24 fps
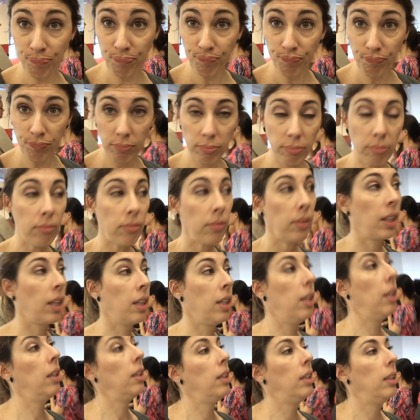Não.
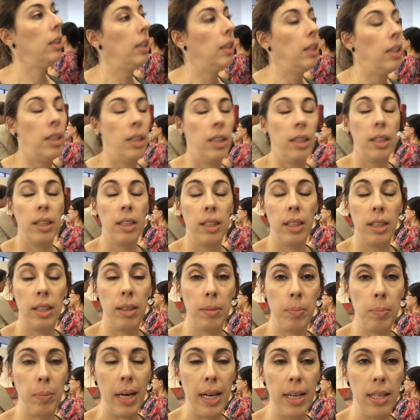É,
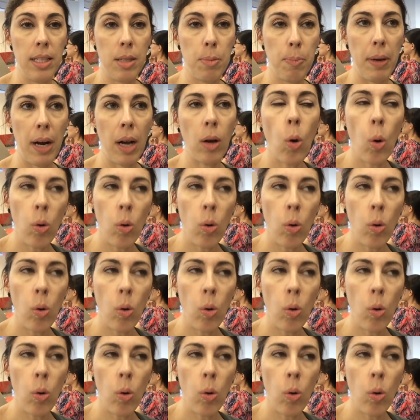mas pra